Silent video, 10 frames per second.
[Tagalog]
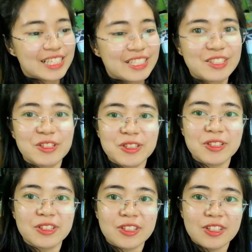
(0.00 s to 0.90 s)
So,
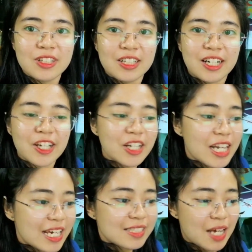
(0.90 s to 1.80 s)
ngayon
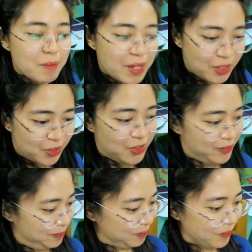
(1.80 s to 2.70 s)
ay Sabado
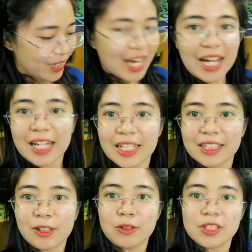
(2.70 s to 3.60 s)
at
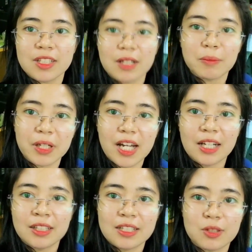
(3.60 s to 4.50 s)
closing ng
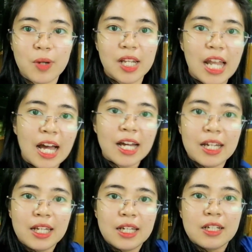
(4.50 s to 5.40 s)
Brigada Eskwela.
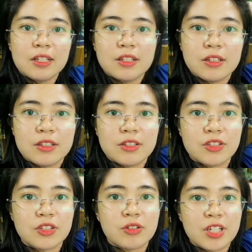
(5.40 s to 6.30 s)

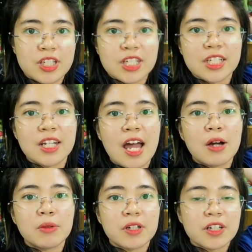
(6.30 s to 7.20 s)
So, in just an
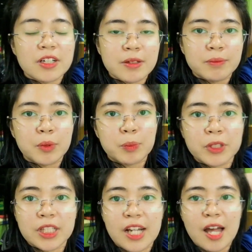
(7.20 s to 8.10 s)
hour,
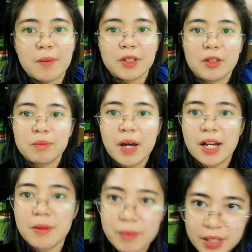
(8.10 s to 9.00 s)
pupunta na kami doon
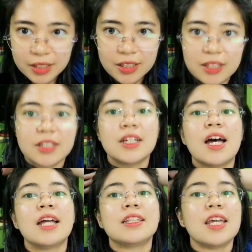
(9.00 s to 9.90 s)
para
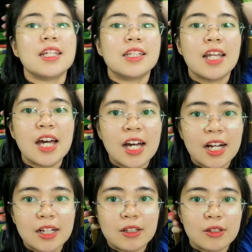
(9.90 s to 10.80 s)
mag-attend ng
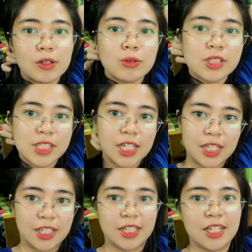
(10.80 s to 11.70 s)
closing.